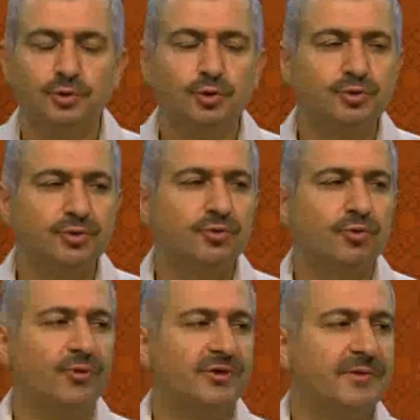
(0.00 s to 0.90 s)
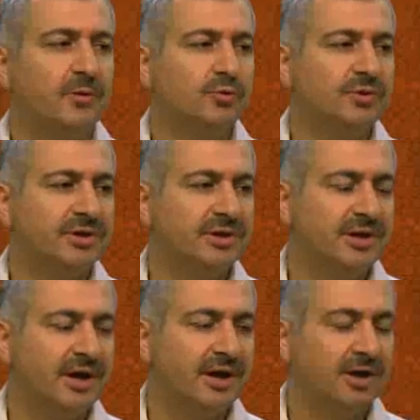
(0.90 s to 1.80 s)
cüz'i kuvvet ve
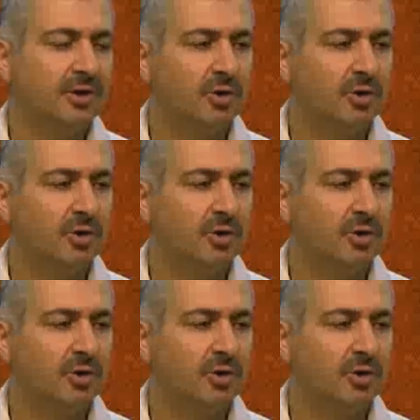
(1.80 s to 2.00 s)
kudretiyle